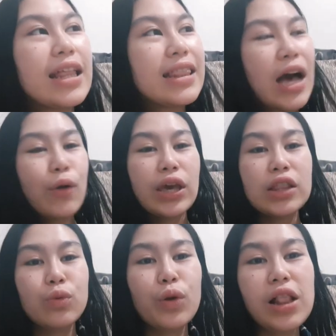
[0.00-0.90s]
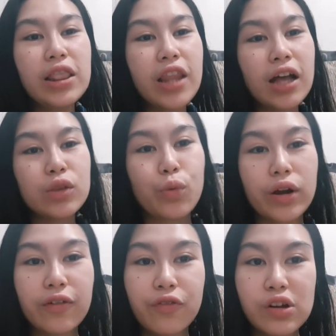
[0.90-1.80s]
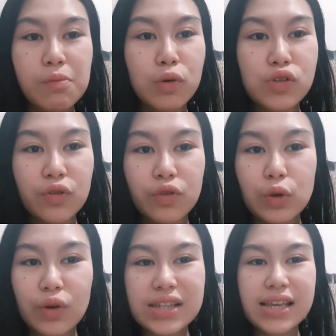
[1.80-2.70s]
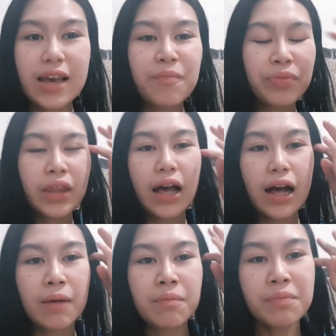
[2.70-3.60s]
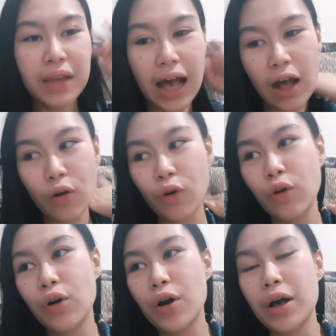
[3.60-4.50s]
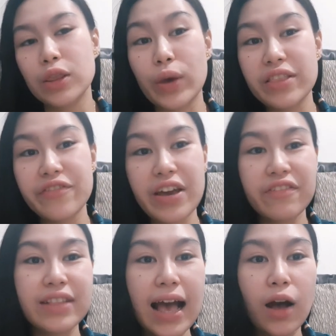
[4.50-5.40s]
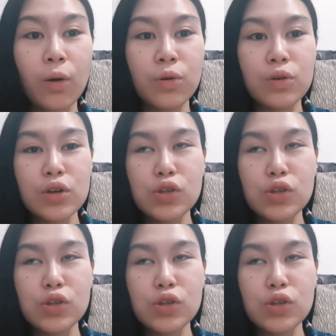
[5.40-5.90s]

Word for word: Now, it will not work for most of you. Kasi, um, ako, 25 na ako.